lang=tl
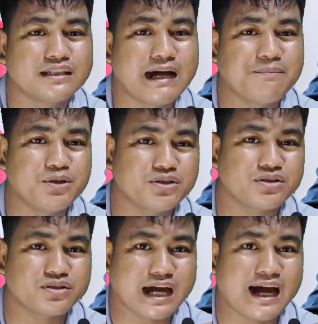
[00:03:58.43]

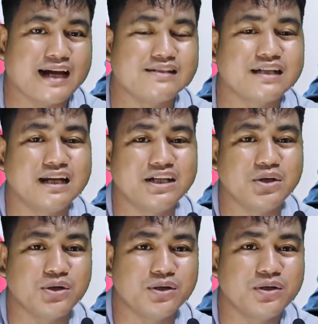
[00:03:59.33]
Tapos kakansilin
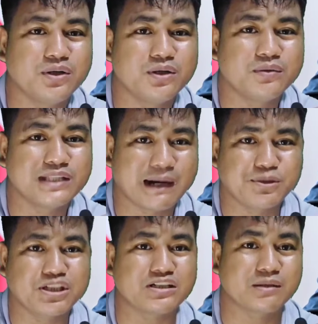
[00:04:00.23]
nyo.
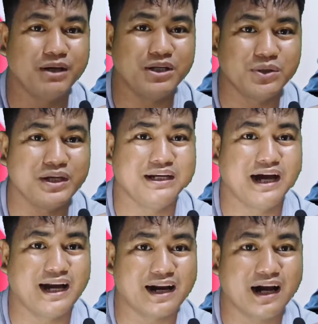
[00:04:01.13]
Tapos sasabihin nyo,
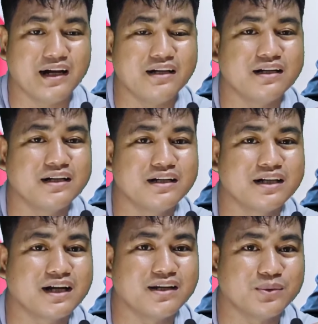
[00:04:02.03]
hinarang.
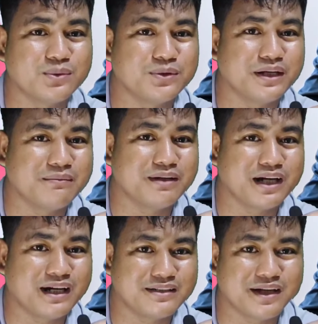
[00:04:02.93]
Kalukuhan naman
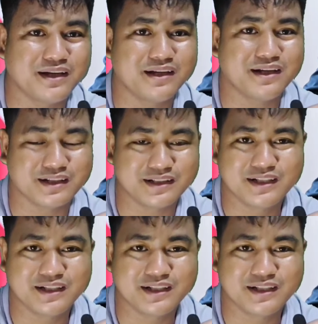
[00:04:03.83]
ata yan ah.